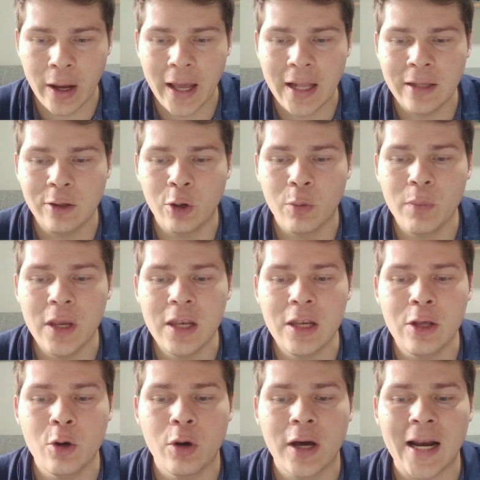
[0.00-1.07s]
el
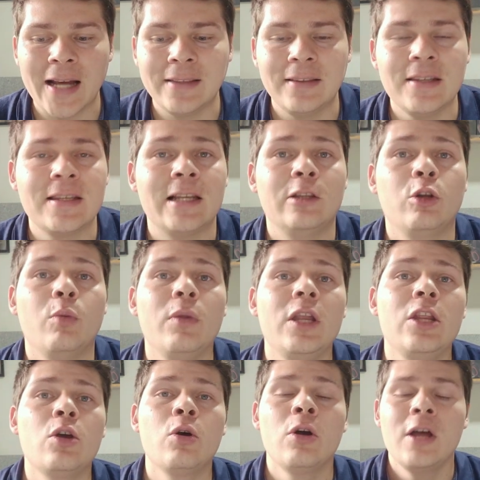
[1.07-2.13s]
dominio gratis, el
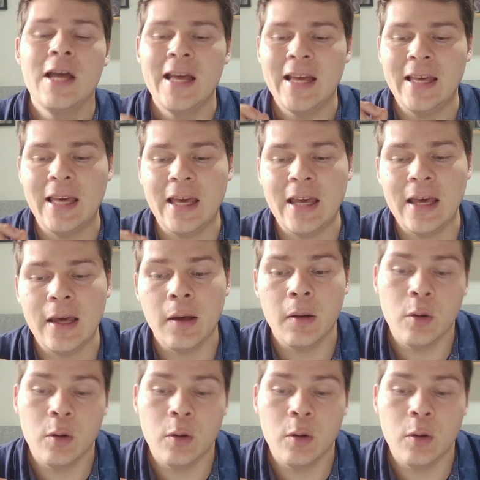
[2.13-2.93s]
dominio que,